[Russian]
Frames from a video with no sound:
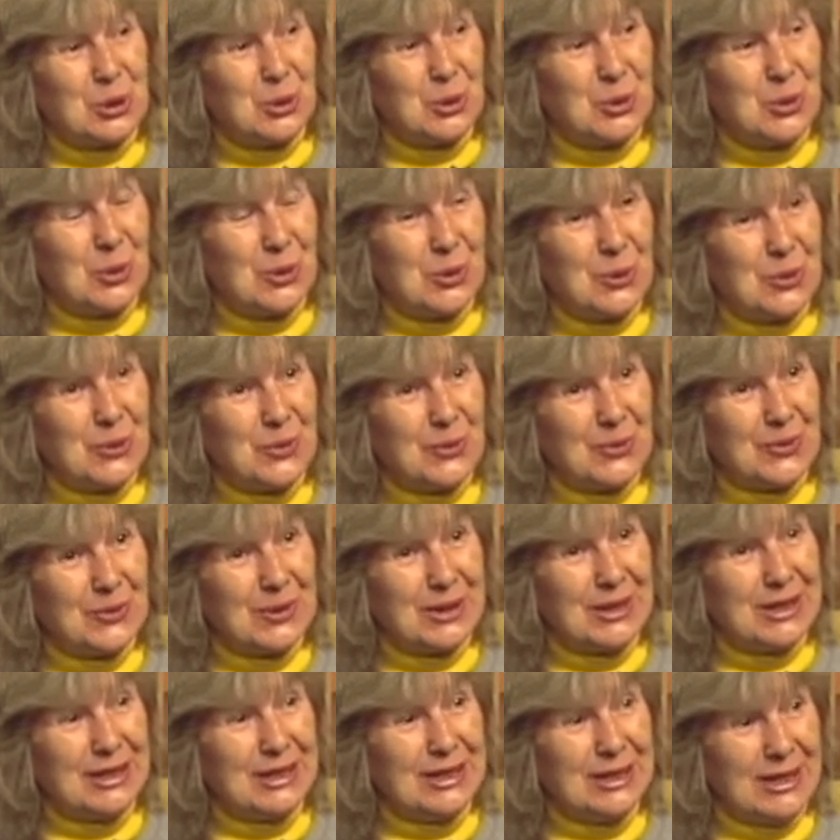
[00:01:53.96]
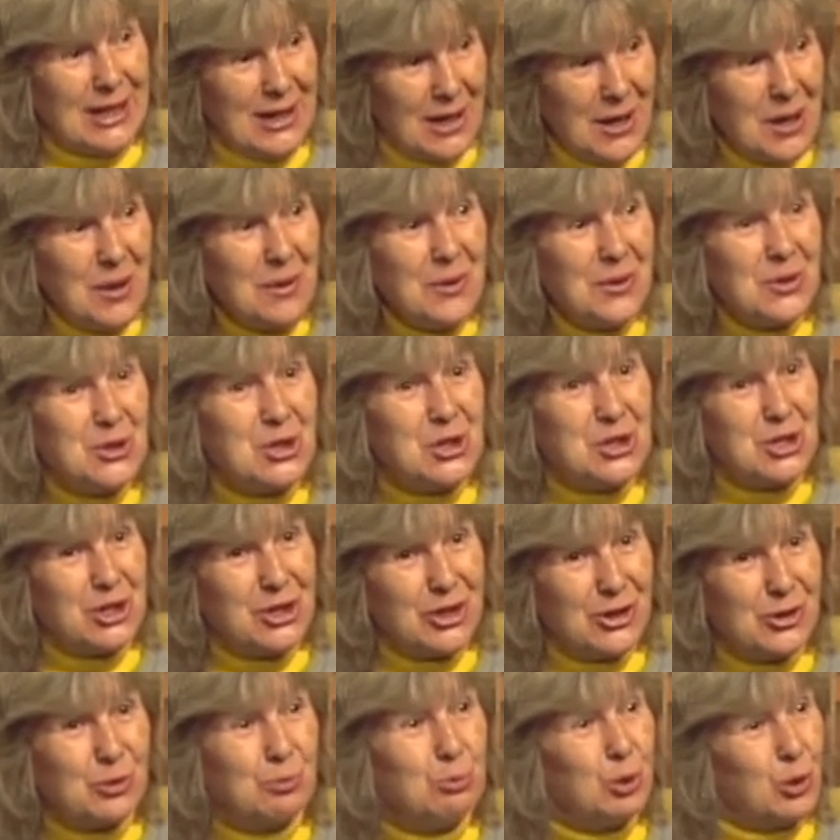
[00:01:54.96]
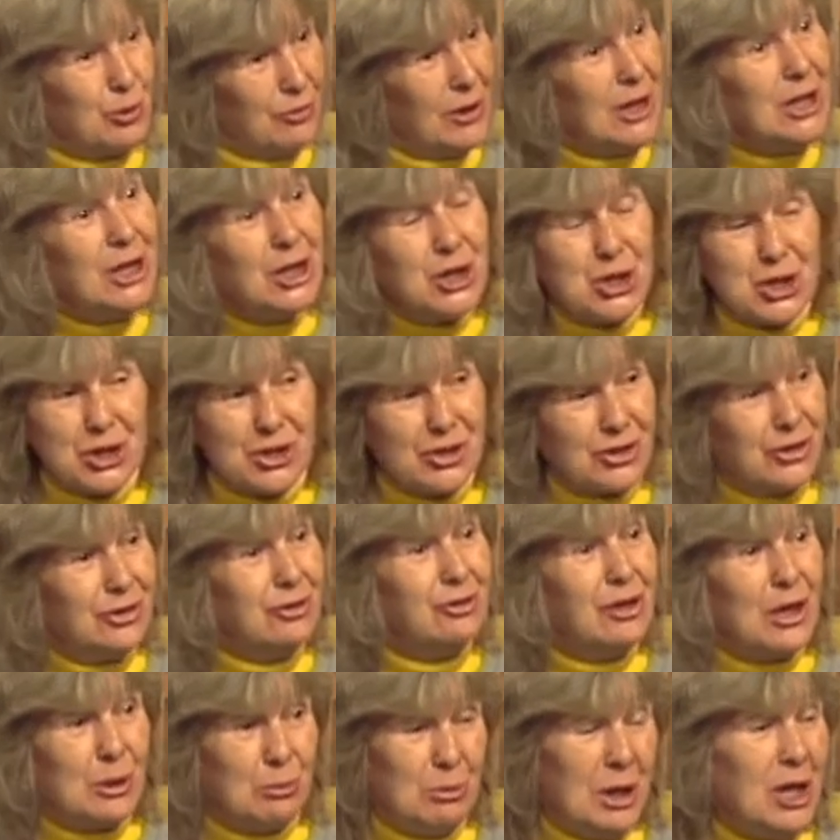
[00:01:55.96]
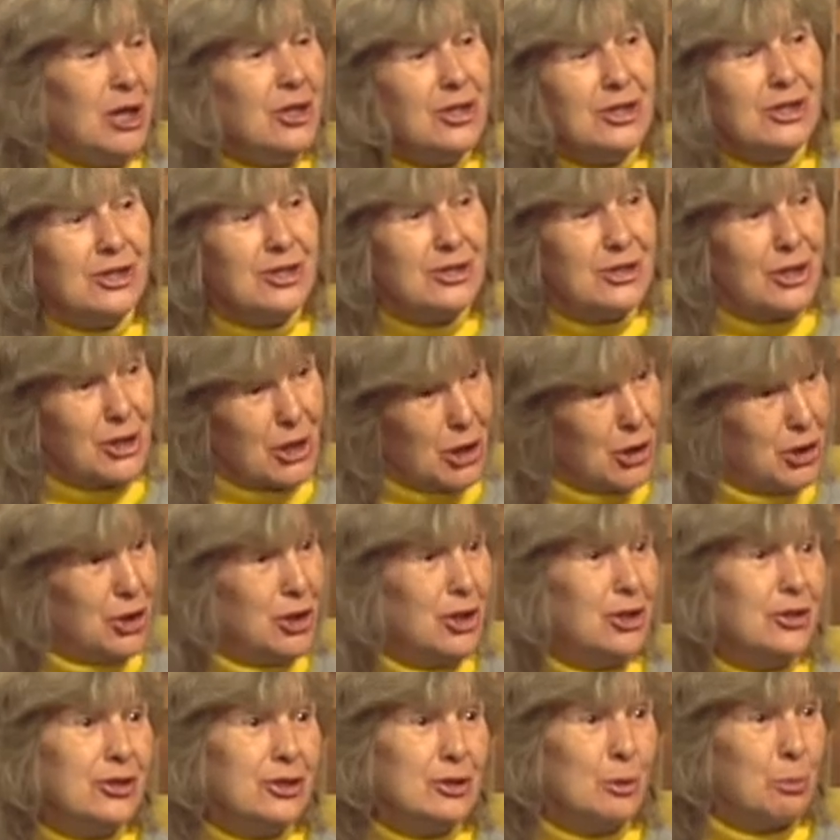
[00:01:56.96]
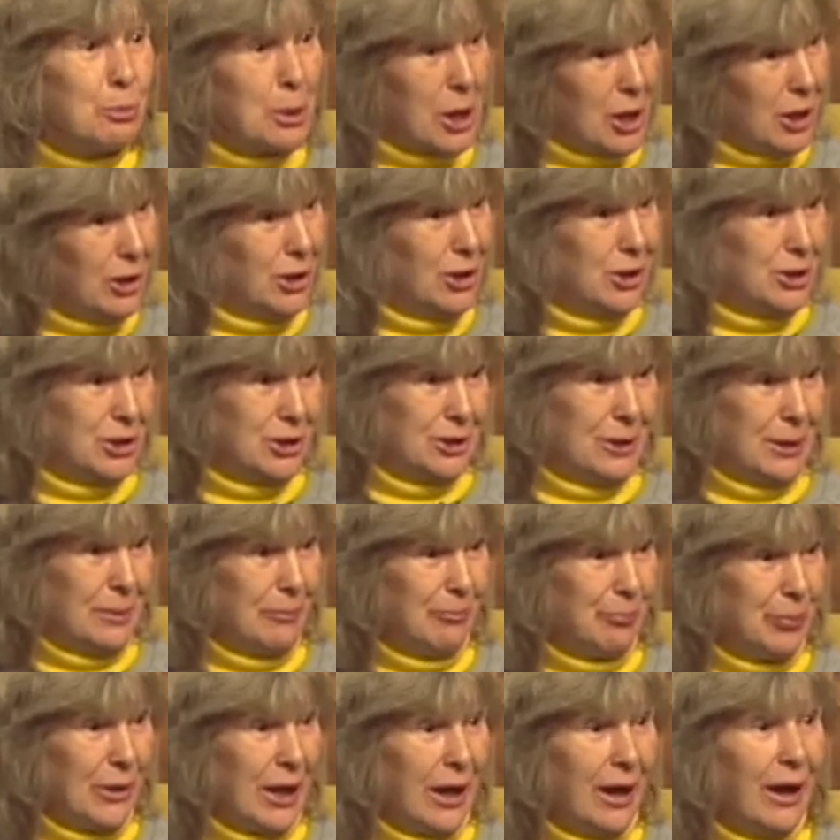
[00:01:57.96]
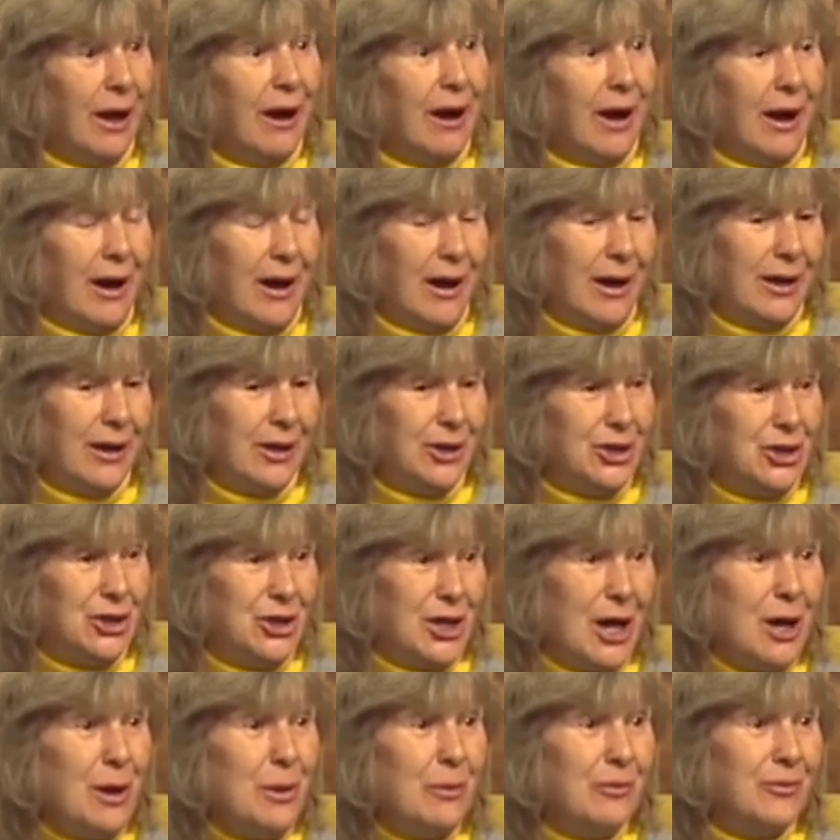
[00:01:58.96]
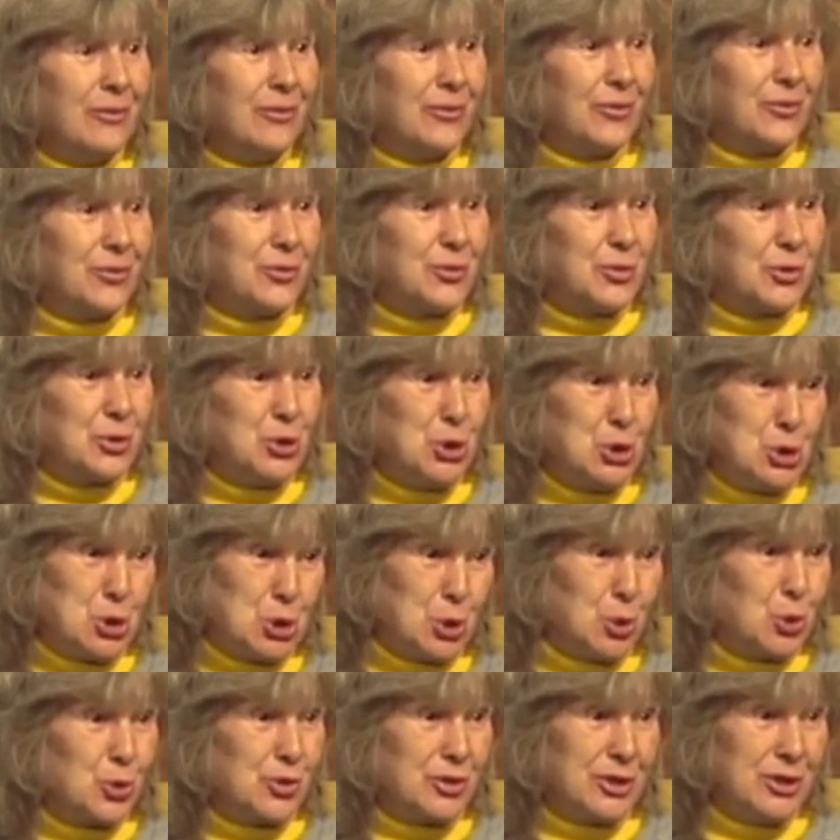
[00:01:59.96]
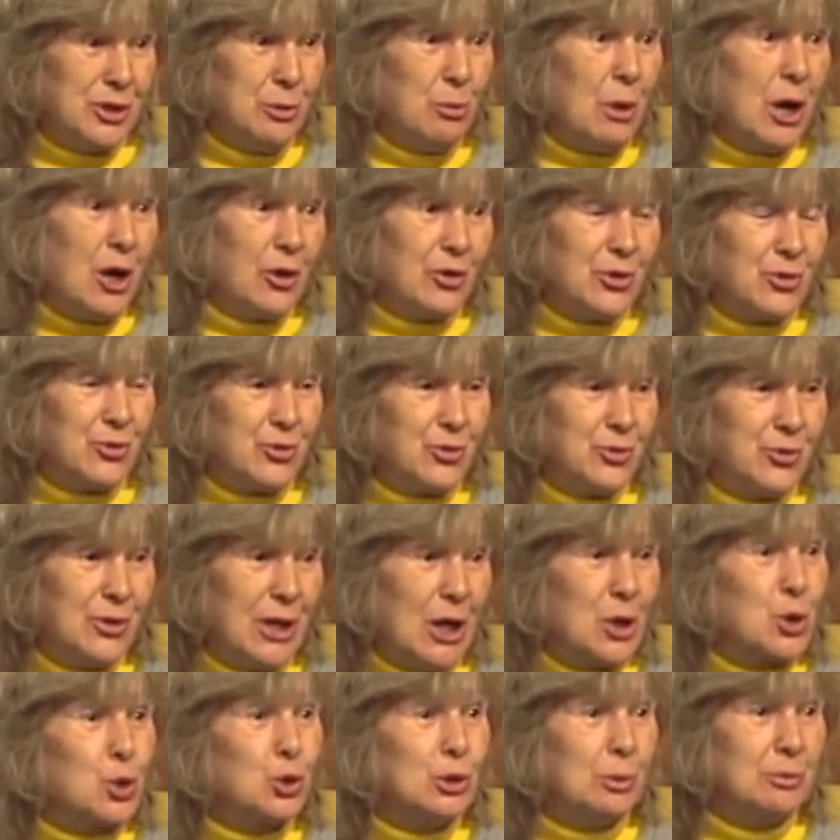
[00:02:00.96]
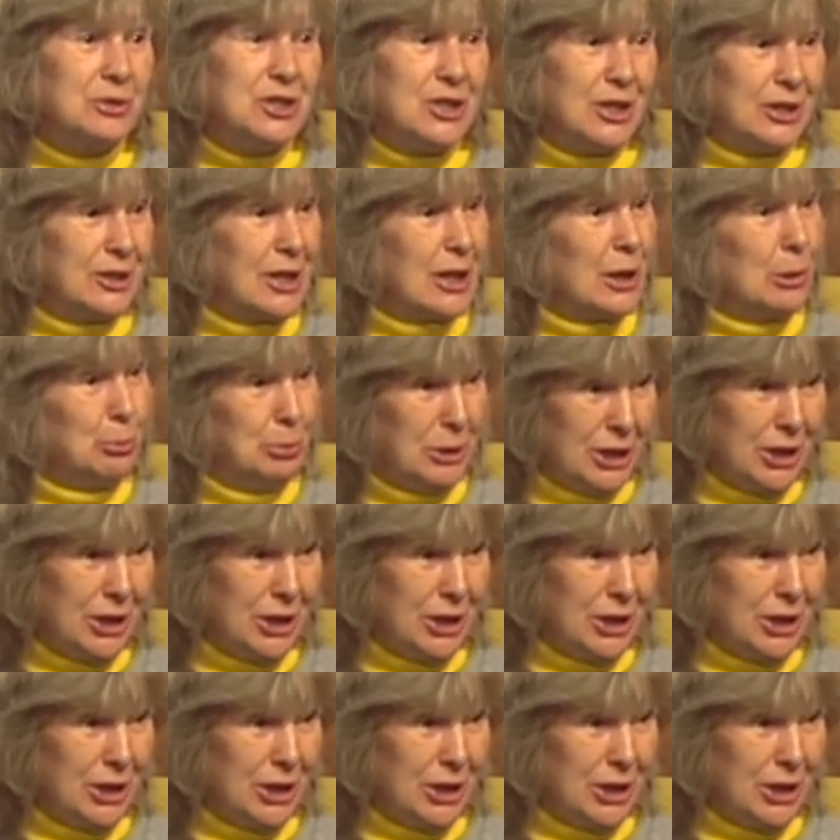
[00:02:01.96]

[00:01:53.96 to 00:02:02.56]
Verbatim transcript: что я через буквально через два месяца родился проект. Угу. Я еще занимаюсь в Народном театре